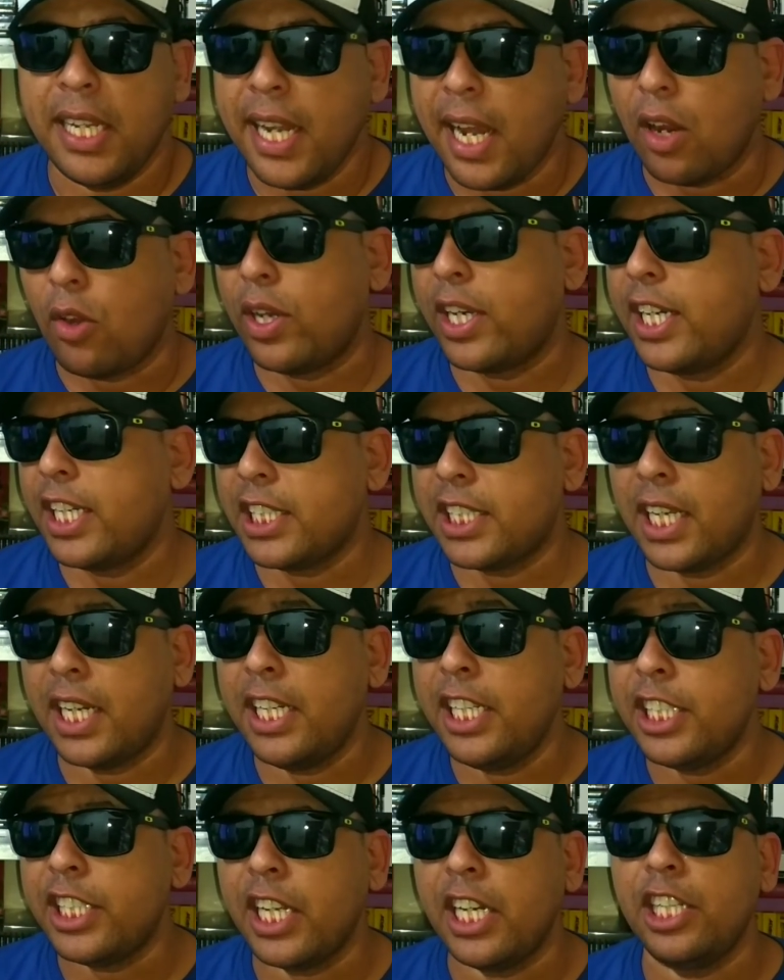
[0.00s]
E agora
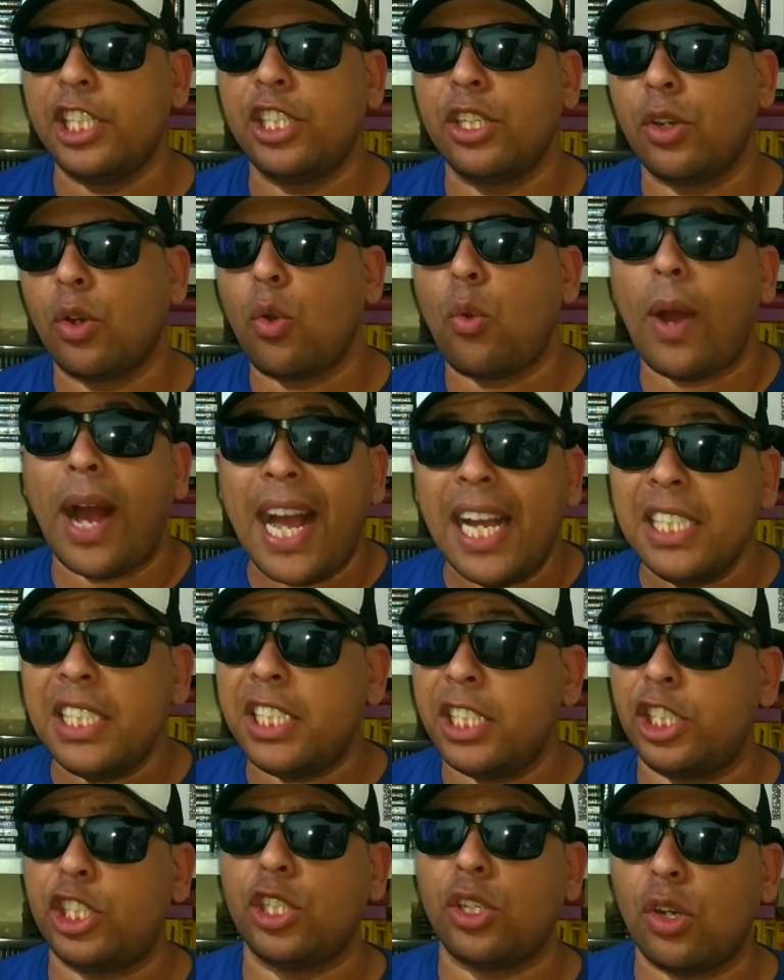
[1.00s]
nessa lista ele tirou,
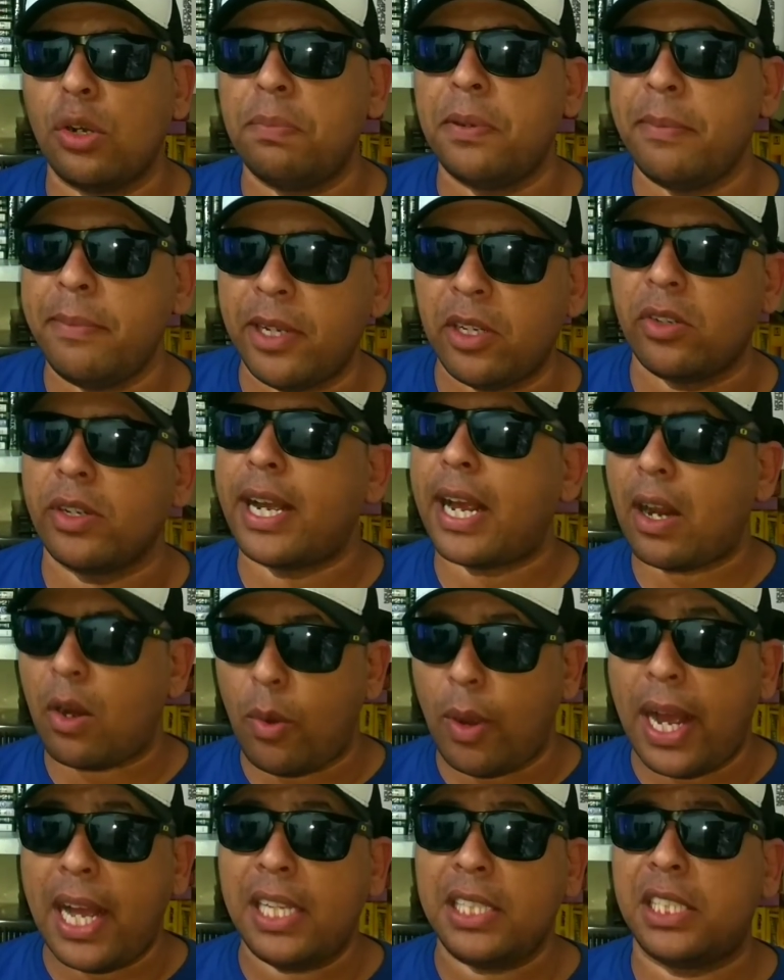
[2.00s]
quase tirou o primeiro
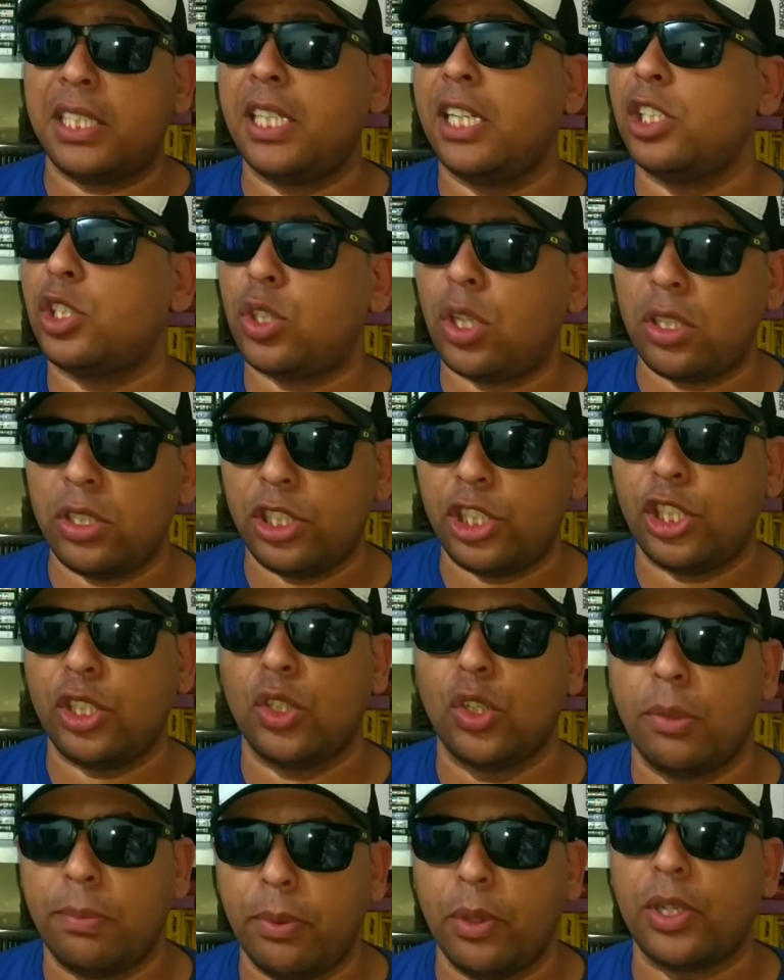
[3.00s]
lugar, quase, ele só não
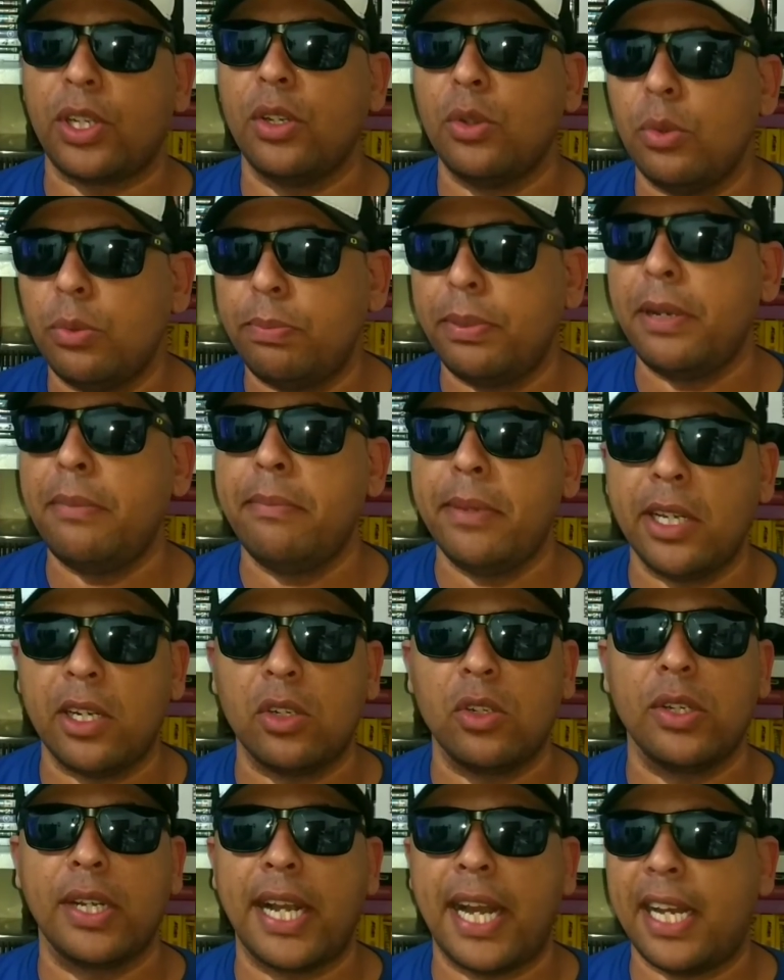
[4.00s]
tirou porque o
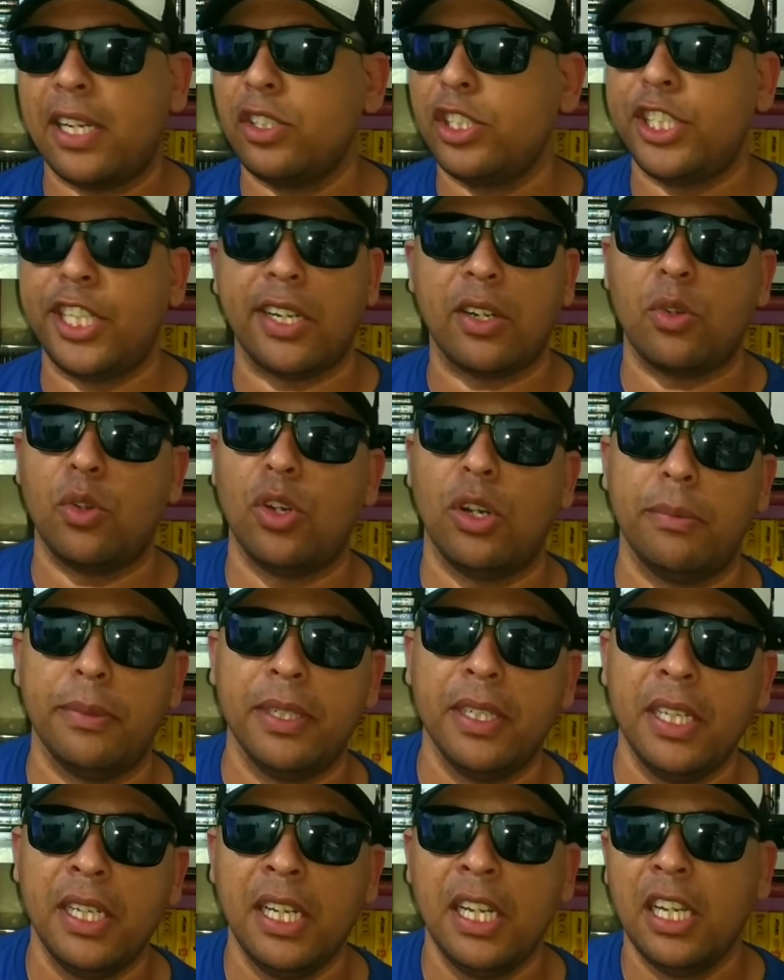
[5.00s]
primeiro lugar não tinha
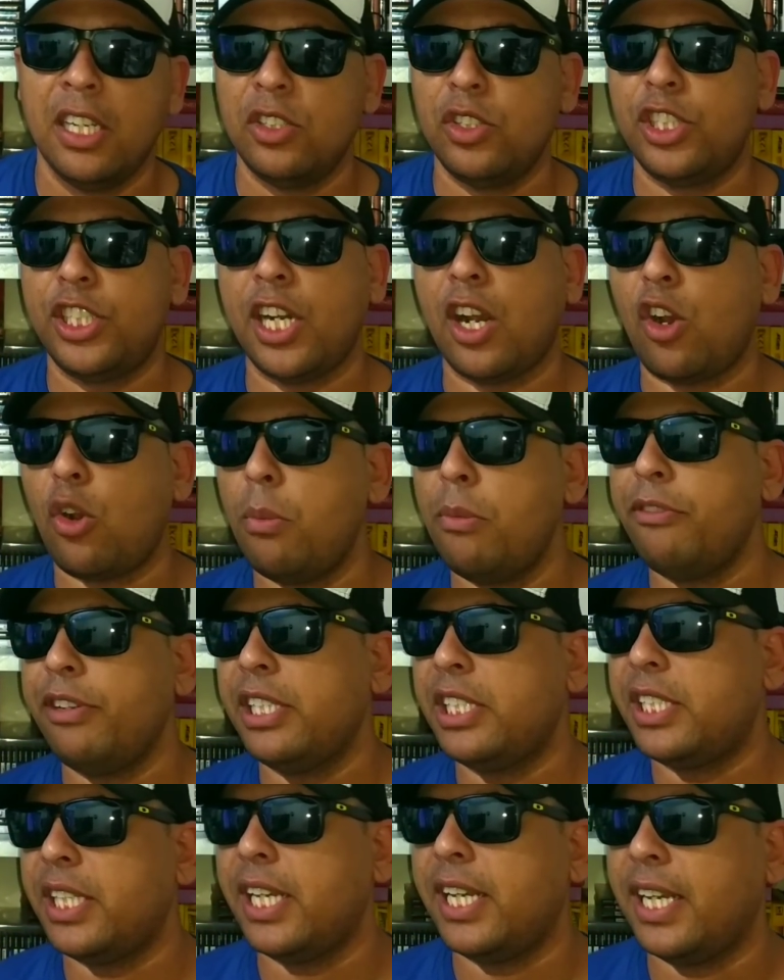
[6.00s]
como. Não tinha como
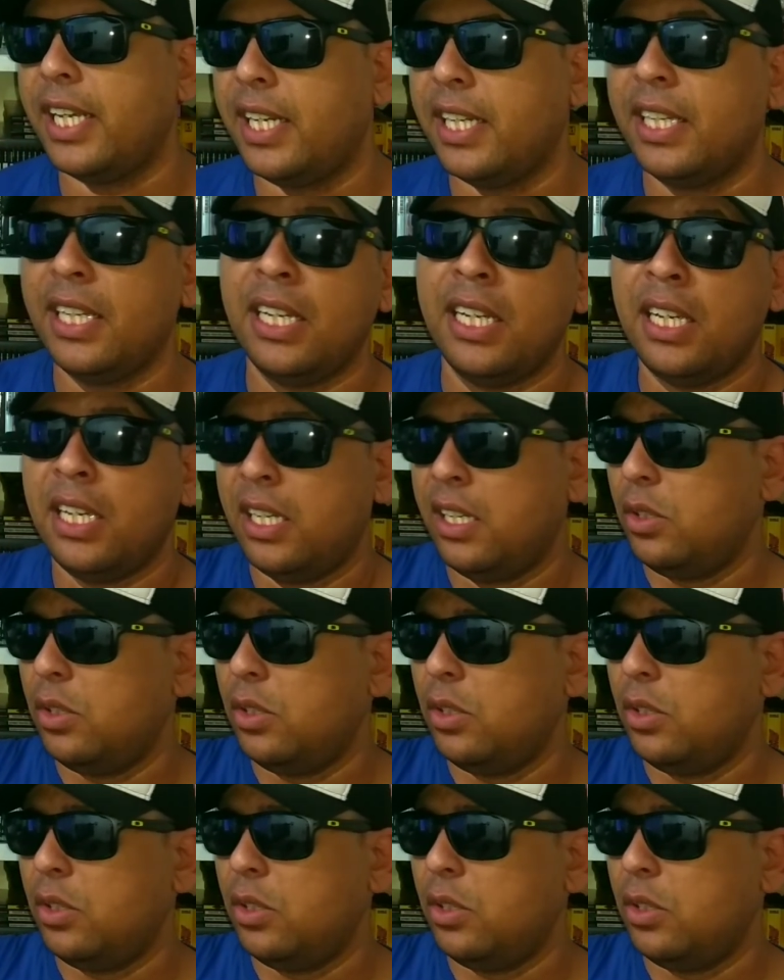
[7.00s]
vencer ele.